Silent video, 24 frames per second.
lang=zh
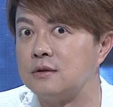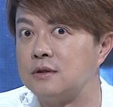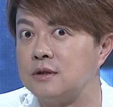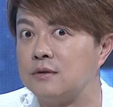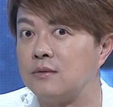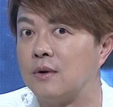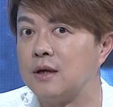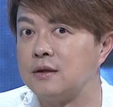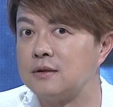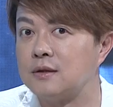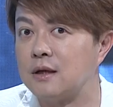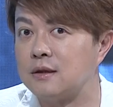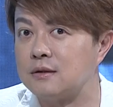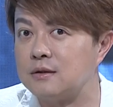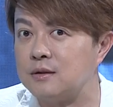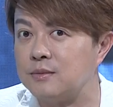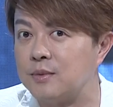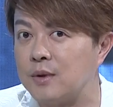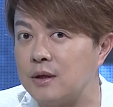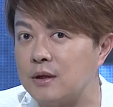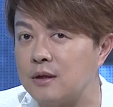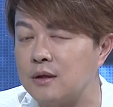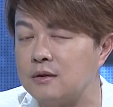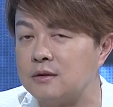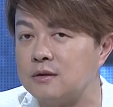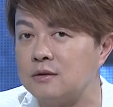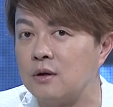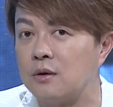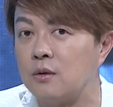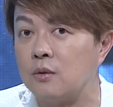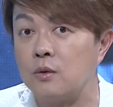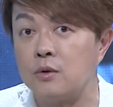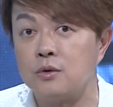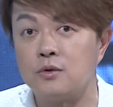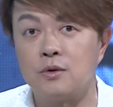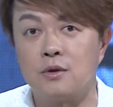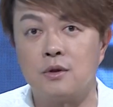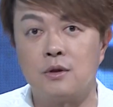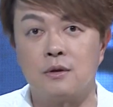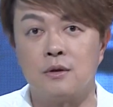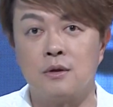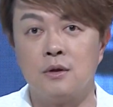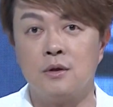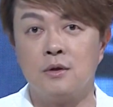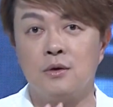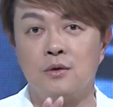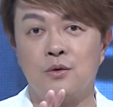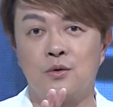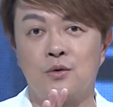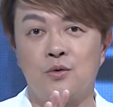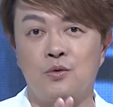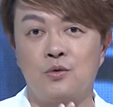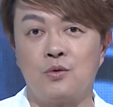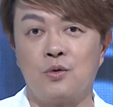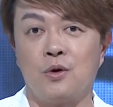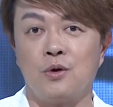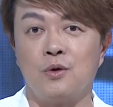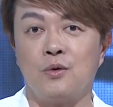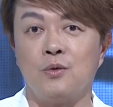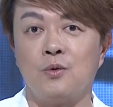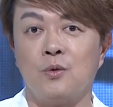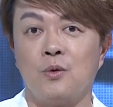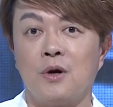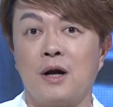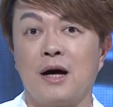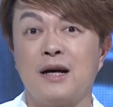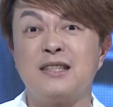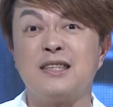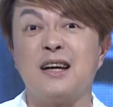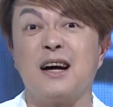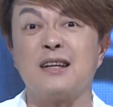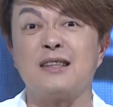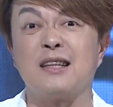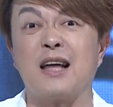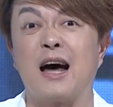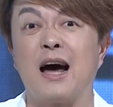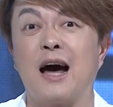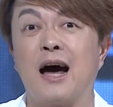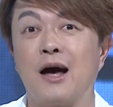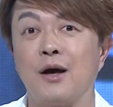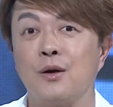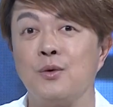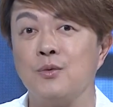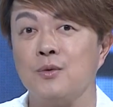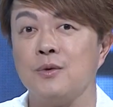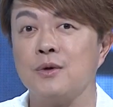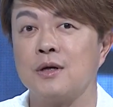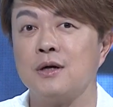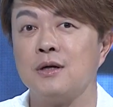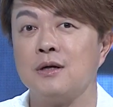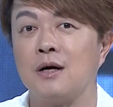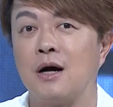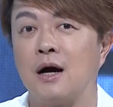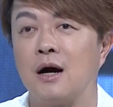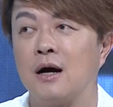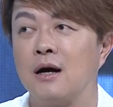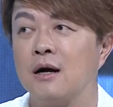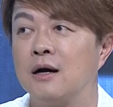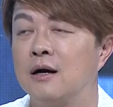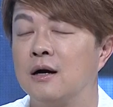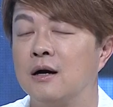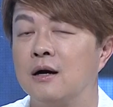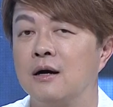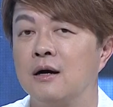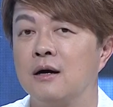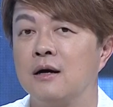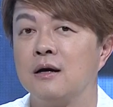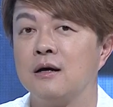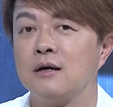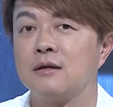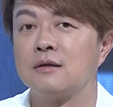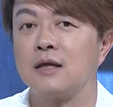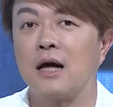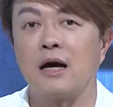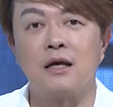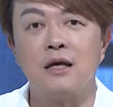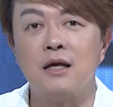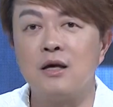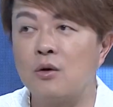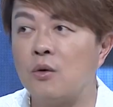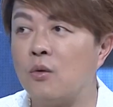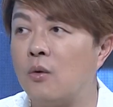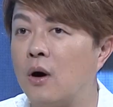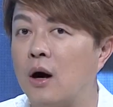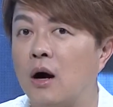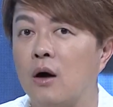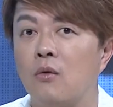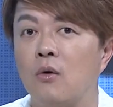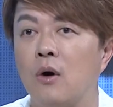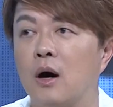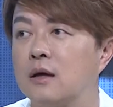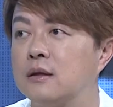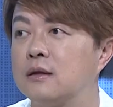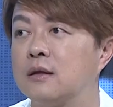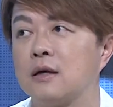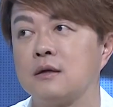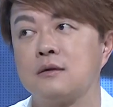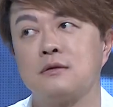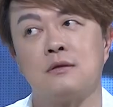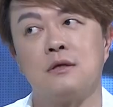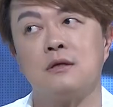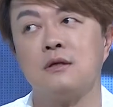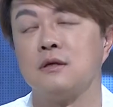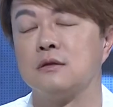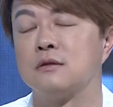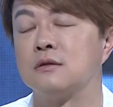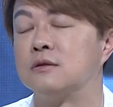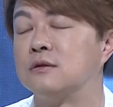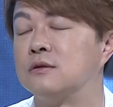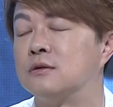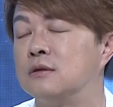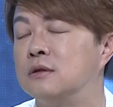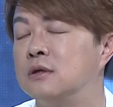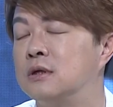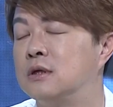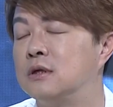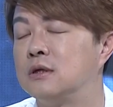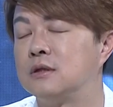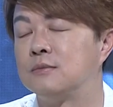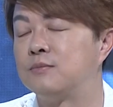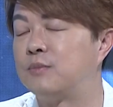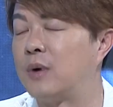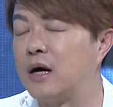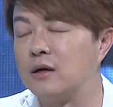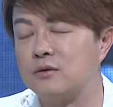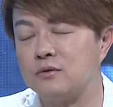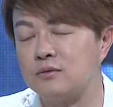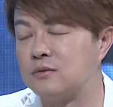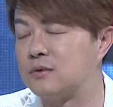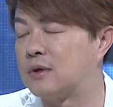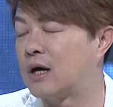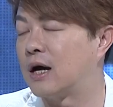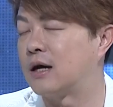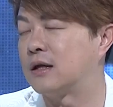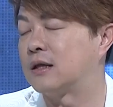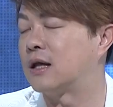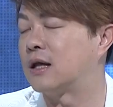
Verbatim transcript: 喜欢上日本歌之后，我觉得。对于我来唱台语歌啊，台语歌啊，哇，那真的是帮助太